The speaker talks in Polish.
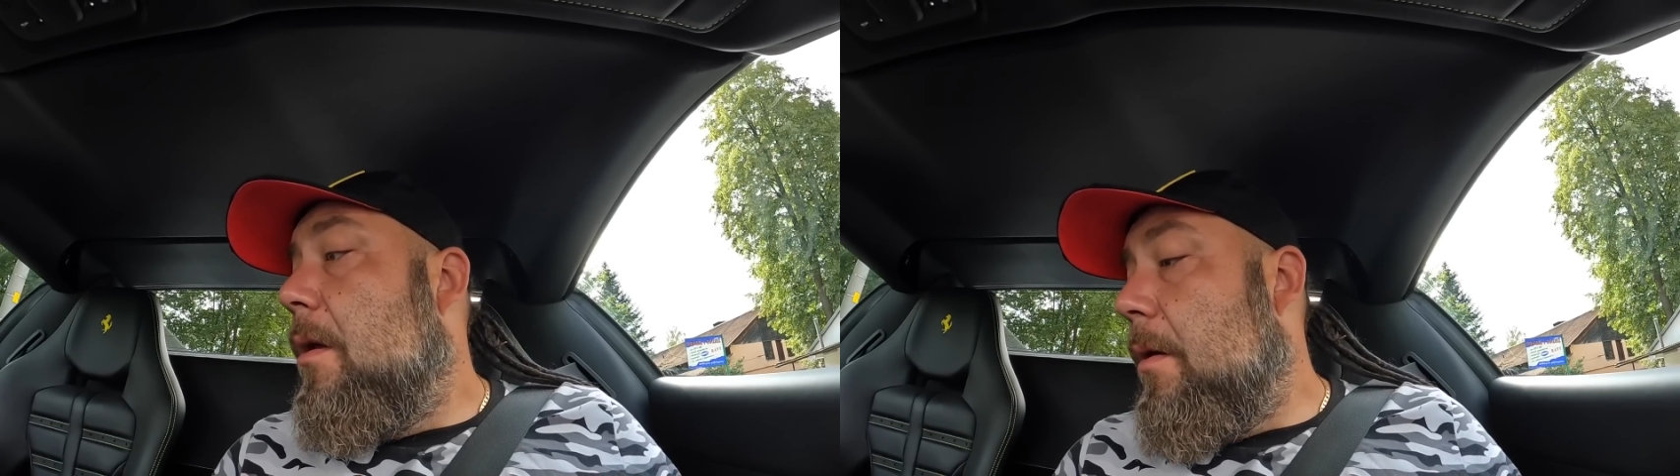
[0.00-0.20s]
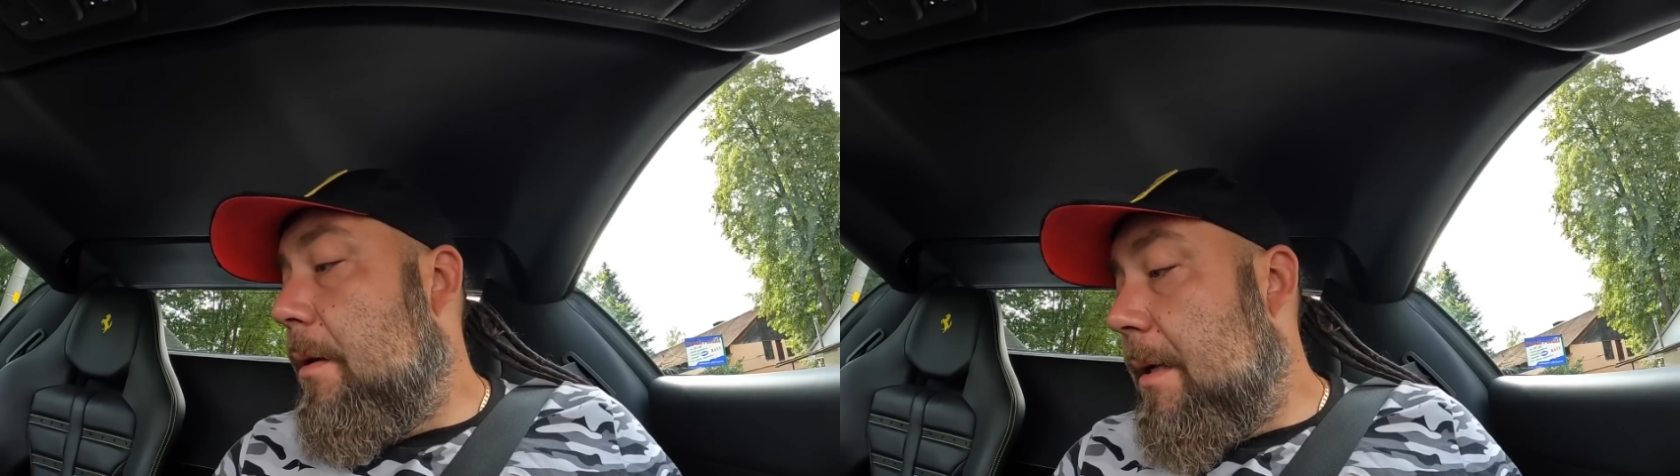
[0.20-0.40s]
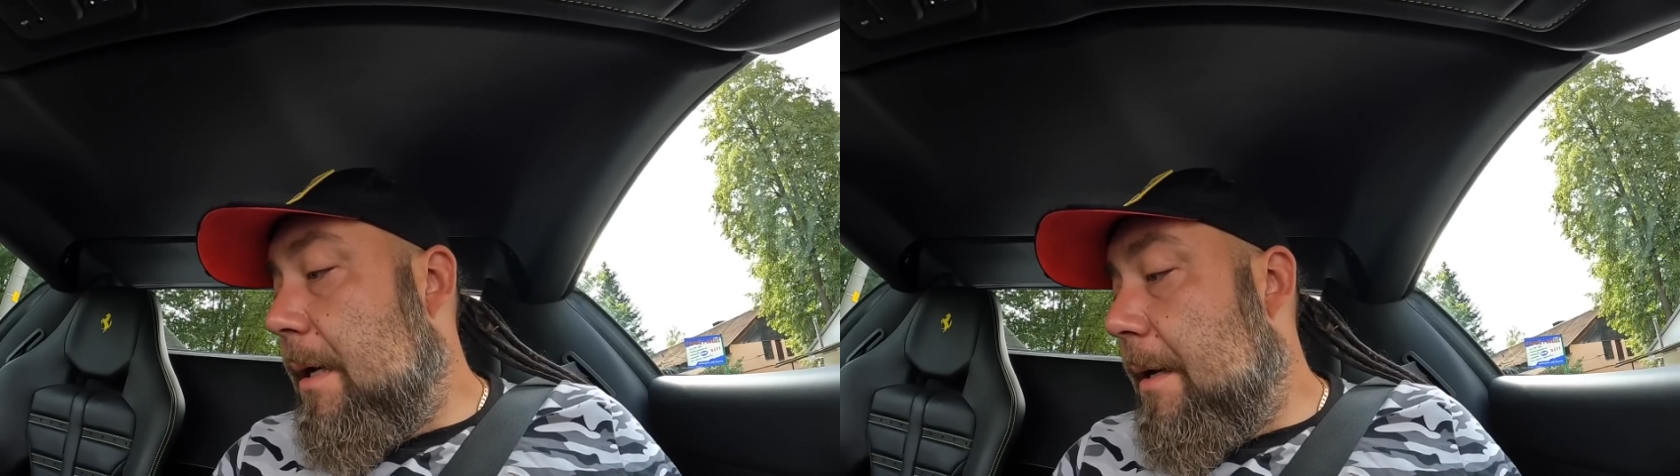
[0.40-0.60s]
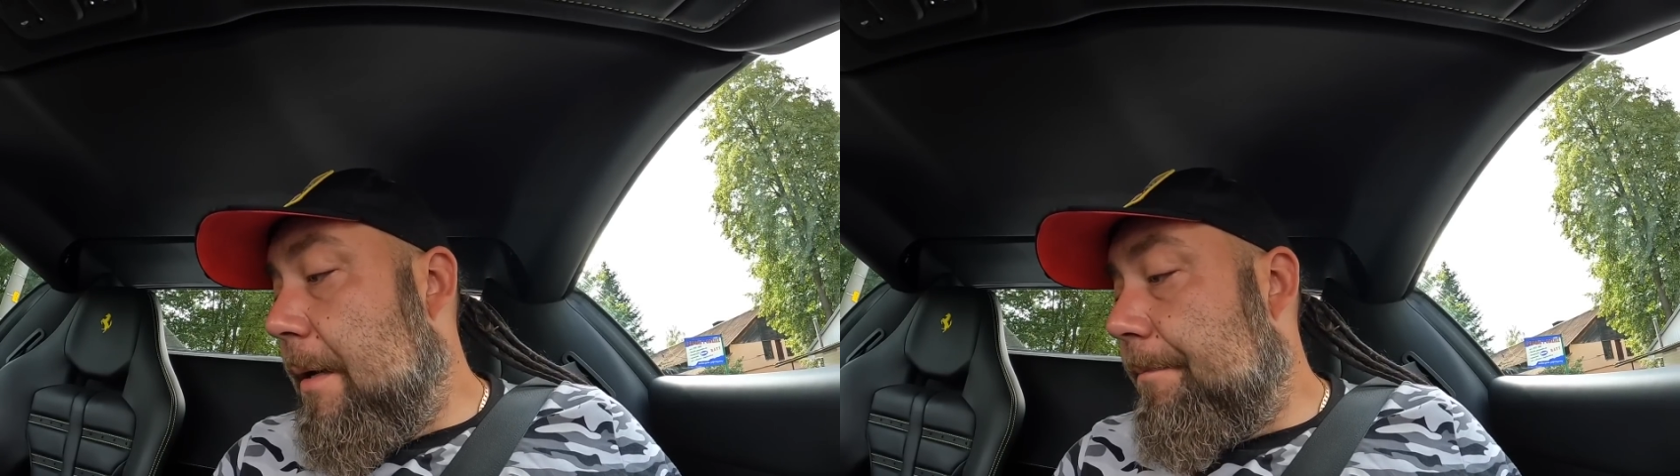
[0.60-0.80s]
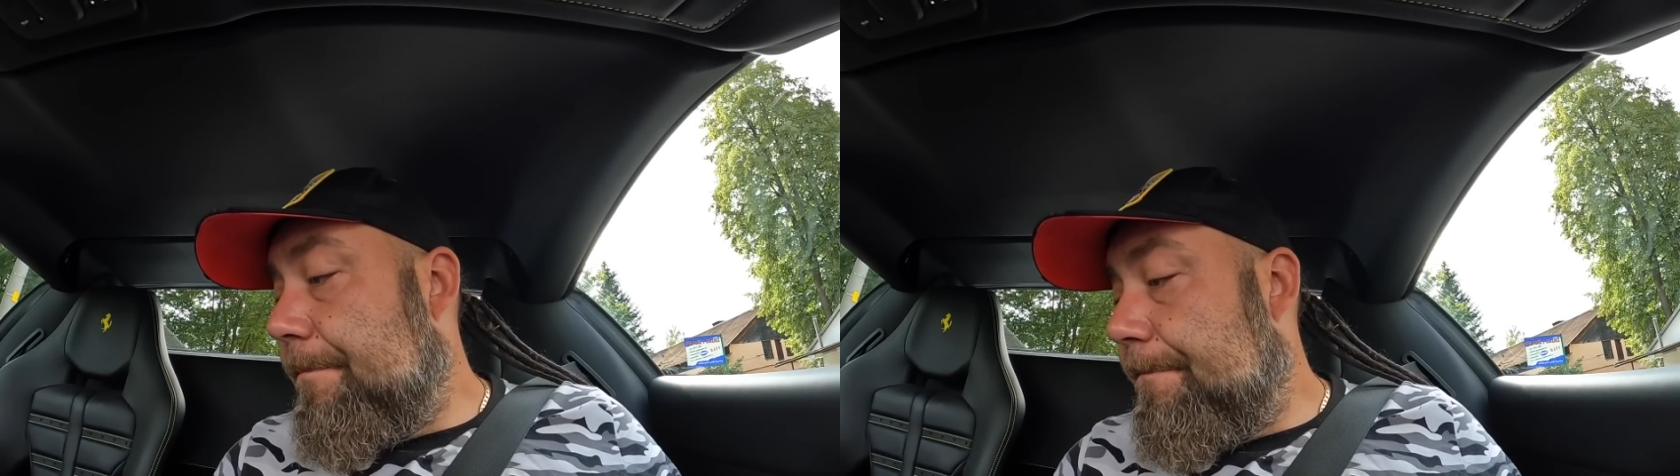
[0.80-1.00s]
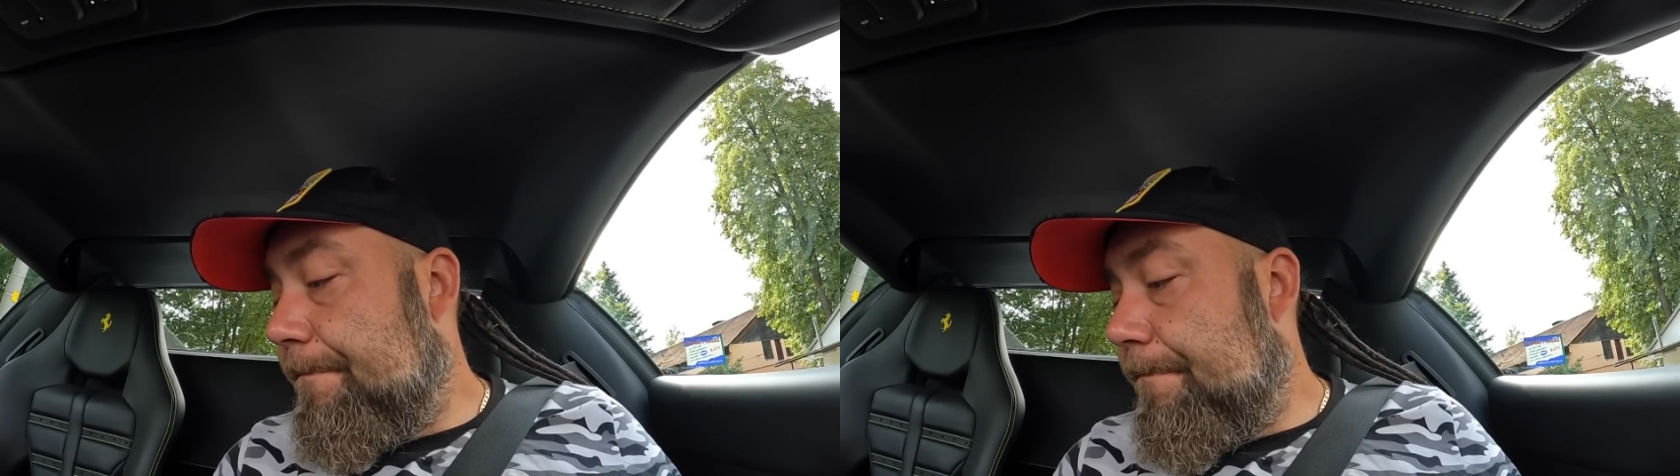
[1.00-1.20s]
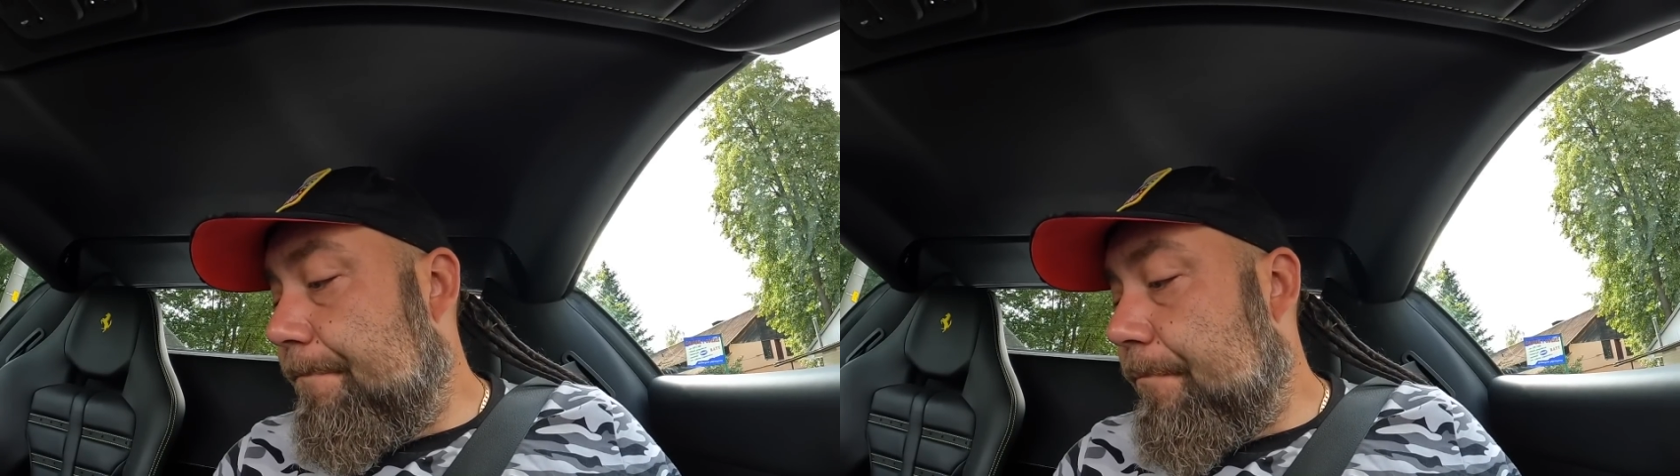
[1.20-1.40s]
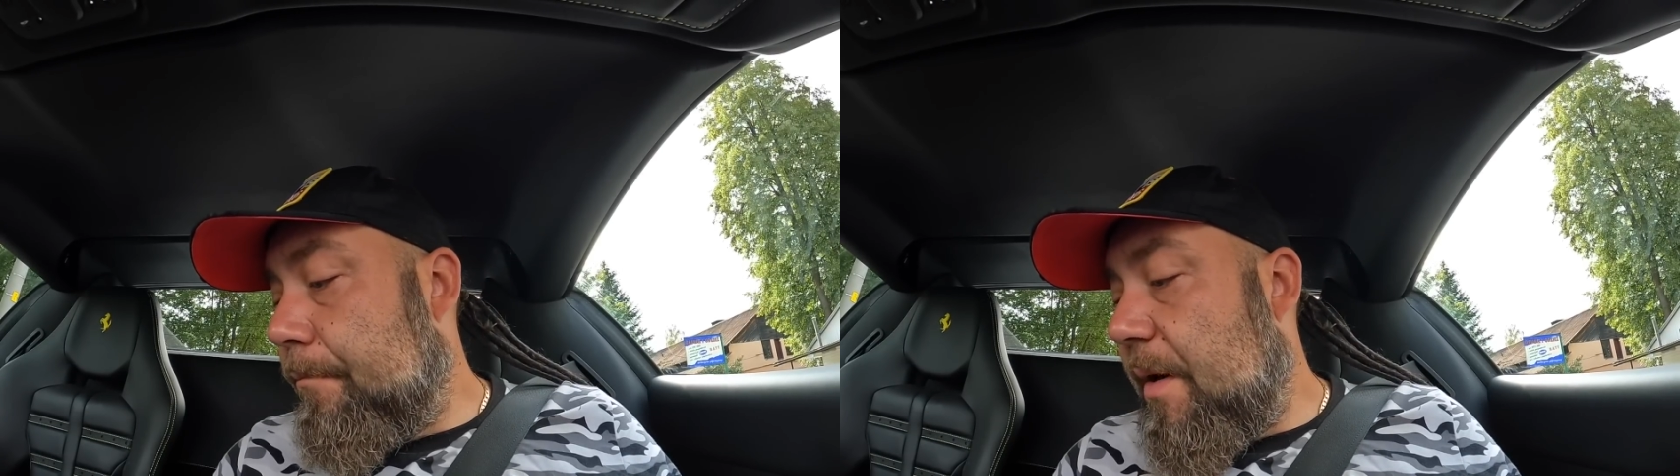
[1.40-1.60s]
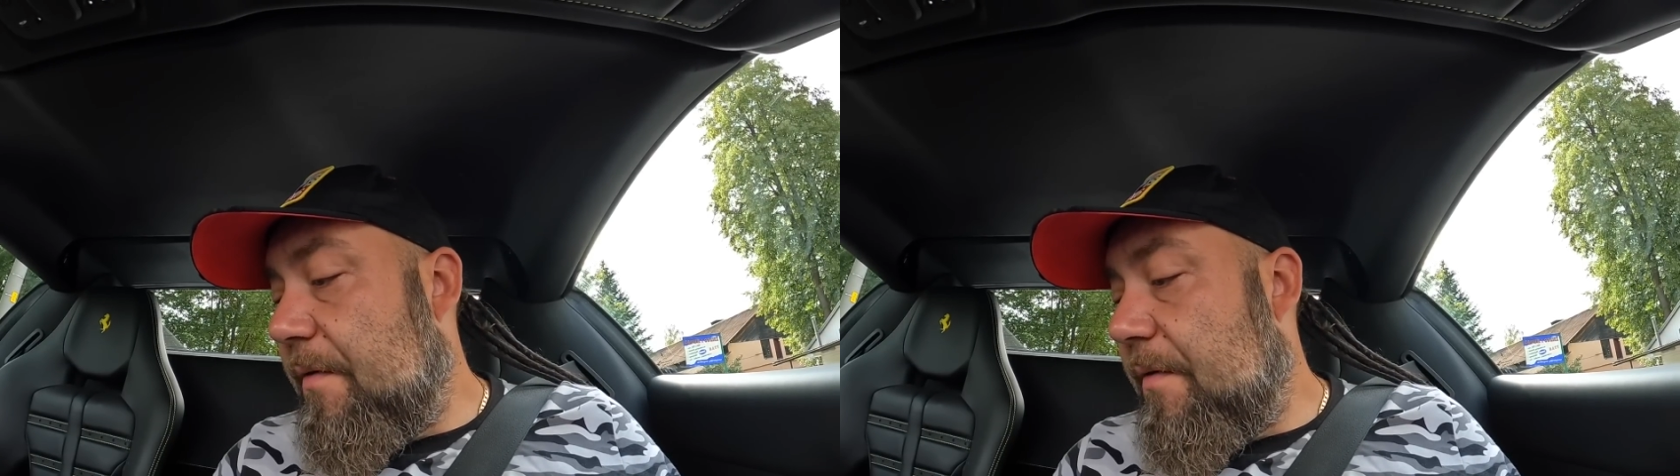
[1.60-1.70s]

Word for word: No i tyle. Mm,